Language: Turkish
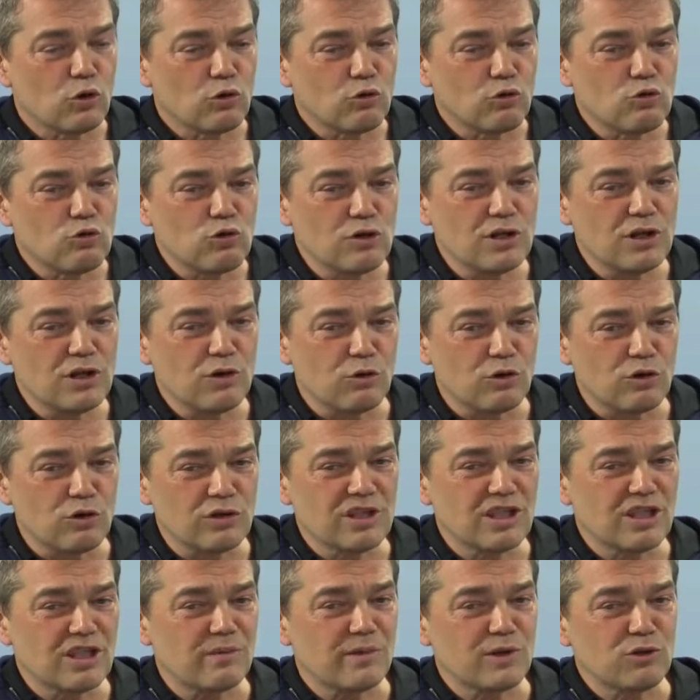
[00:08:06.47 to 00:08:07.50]
Günde
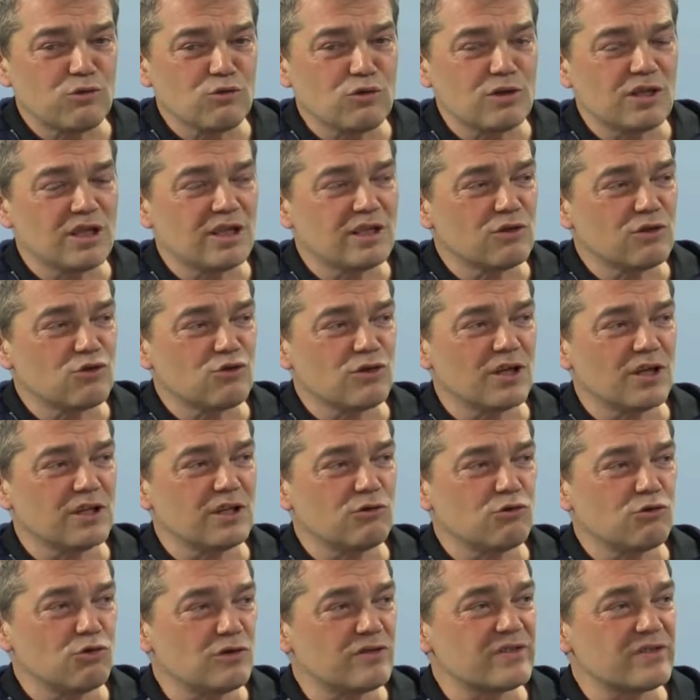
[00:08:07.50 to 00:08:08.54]
ortalama Türkiye'de şu
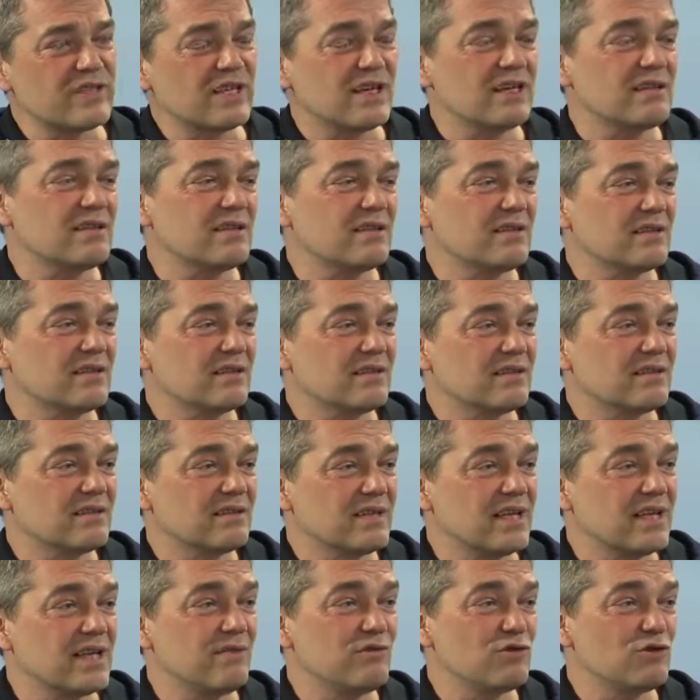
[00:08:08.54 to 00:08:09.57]
anda 4 saat
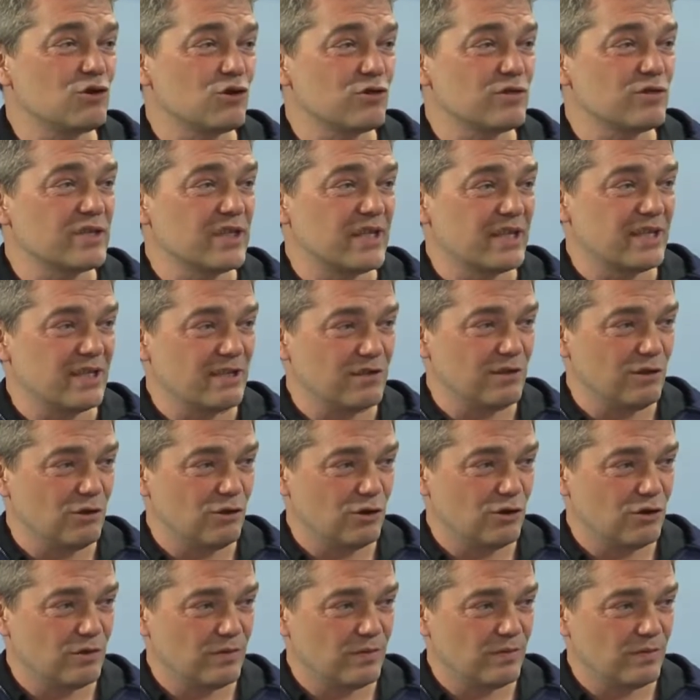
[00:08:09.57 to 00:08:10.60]
televizyon seyrediliyor.